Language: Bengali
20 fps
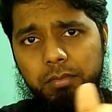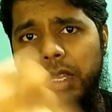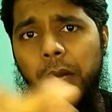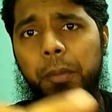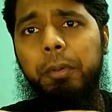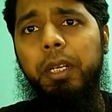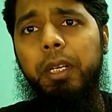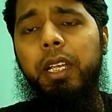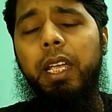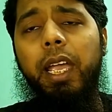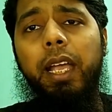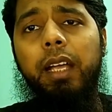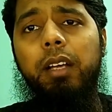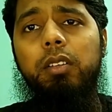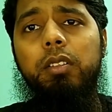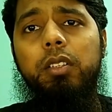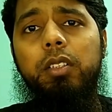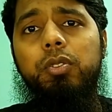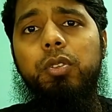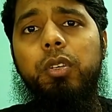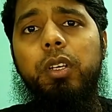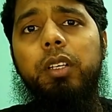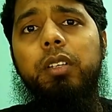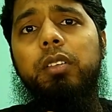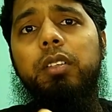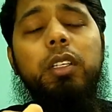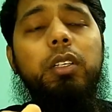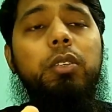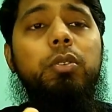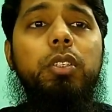আপনি এক ঘন্টা সয় এক
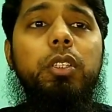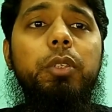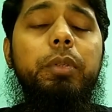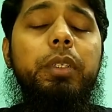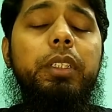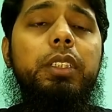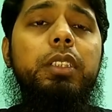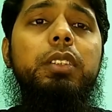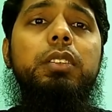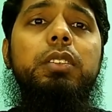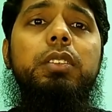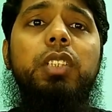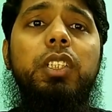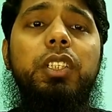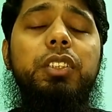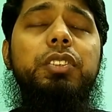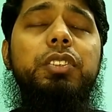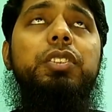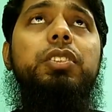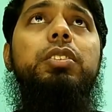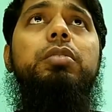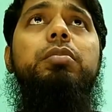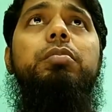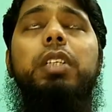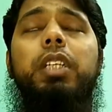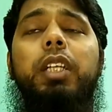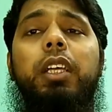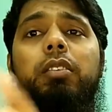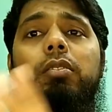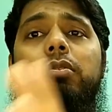ঘন্টা করতে পারতেন চার্জ
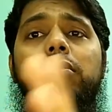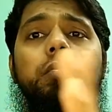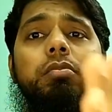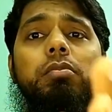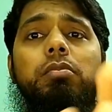বাট এখন